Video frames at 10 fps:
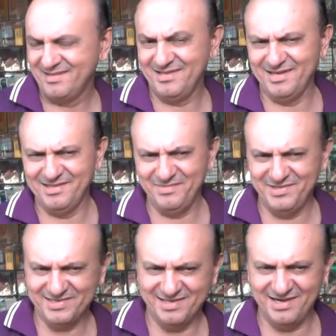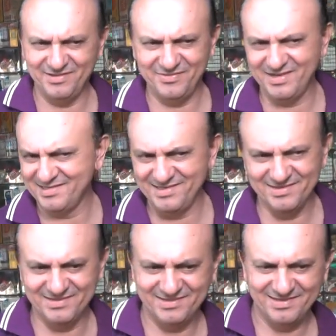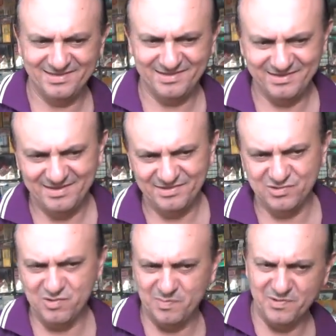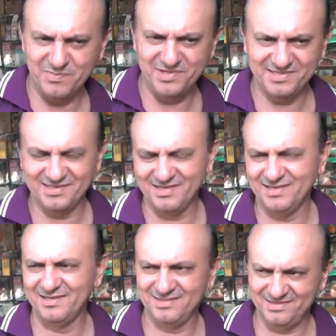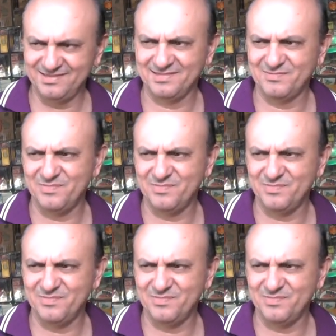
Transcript: de administrar, de fazer os, os compromissos que eles